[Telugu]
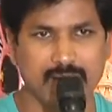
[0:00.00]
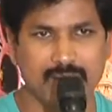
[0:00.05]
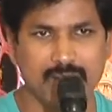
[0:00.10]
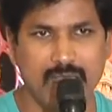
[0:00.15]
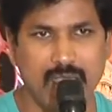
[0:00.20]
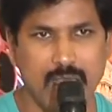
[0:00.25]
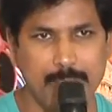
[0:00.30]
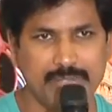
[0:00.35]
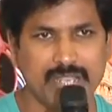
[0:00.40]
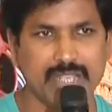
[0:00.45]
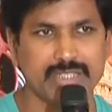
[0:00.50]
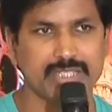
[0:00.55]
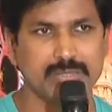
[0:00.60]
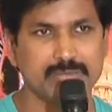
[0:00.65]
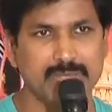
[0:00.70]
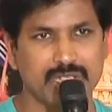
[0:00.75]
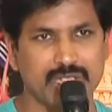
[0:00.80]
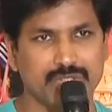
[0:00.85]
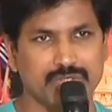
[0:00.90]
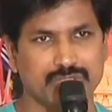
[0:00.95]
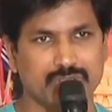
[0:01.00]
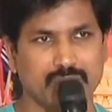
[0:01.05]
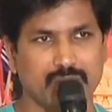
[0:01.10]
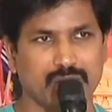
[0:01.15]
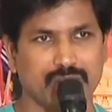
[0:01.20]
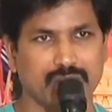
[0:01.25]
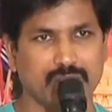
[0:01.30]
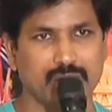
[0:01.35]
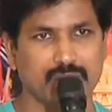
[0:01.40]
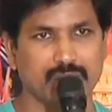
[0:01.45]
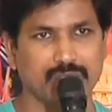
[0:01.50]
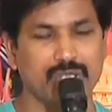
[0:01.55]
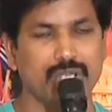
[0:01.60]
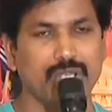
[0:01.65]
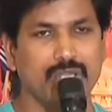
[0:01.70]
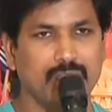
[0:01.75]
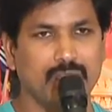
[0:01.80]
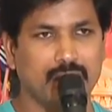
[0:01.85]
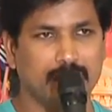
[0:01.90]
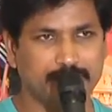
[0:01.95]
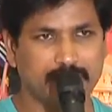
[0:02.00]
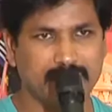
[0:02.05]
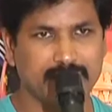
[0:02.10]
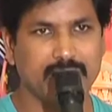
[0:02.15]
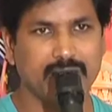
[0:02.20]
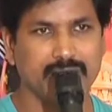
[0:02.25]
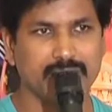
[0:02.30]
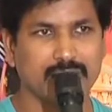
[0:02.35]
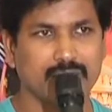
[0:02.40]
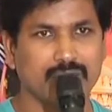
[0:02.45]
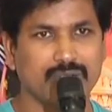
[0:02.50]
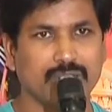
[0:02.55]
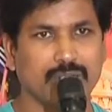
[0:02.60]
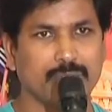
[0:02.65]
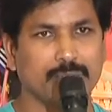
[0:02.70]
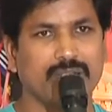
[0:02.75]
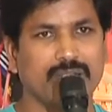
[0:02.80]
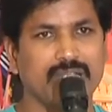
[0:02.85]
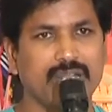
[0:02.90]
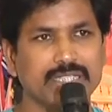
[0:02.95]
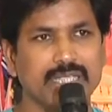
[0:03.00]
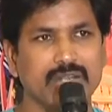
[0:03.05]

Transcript: సెలవులు హ్యాపీగా సినిమాలు చూస్తూ ఉంటారు ప్రశాంతంగా ఉంటారు పండగ